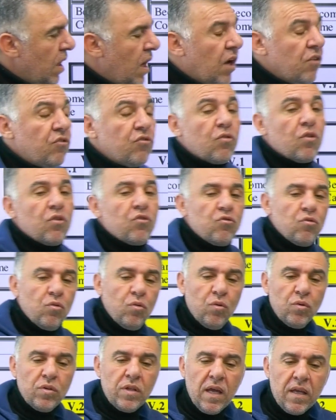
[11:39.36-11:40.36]
اشكر
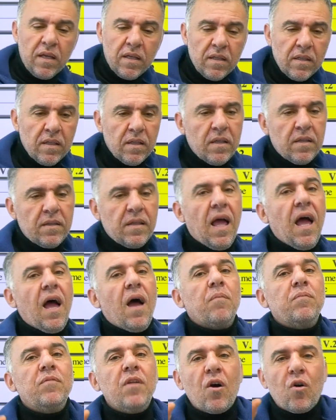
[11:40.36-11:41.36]
جهودك
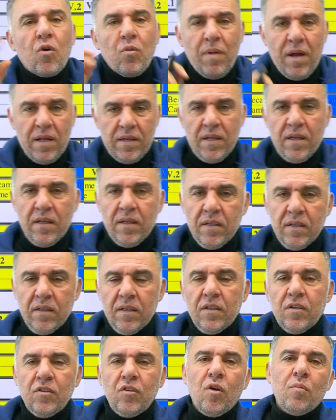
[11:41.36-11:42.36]
تعبناكم معنا
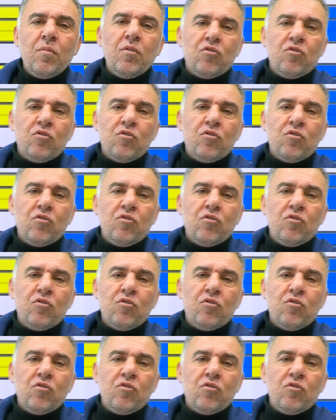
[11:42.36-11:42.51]
يوم